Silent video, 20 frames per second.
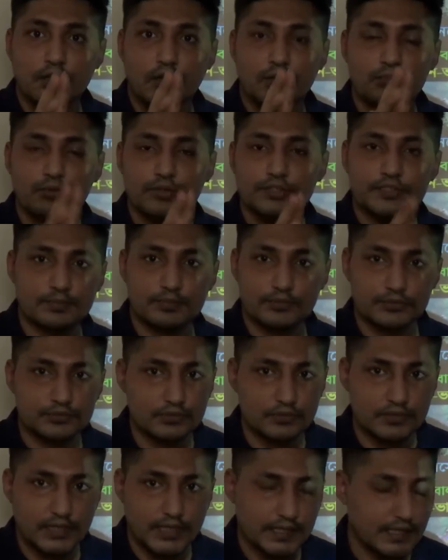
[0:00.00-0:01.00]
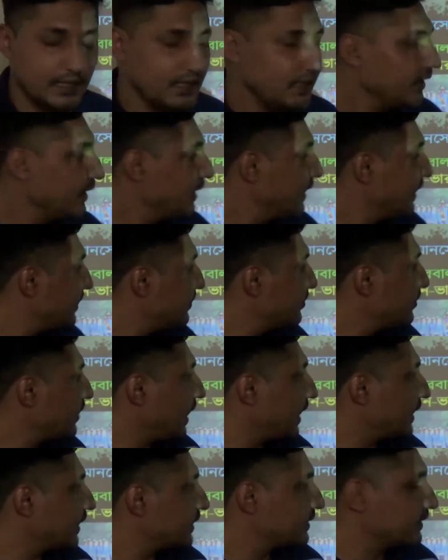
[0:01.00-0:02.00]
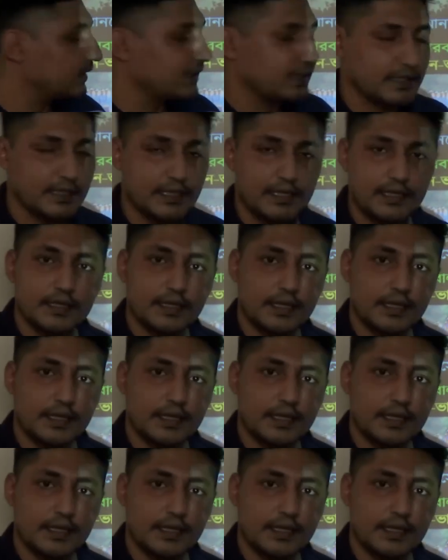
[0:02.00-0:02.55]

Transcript: নব্বইটা প্রশ্ন থাকে এবং আরেকটা থাকে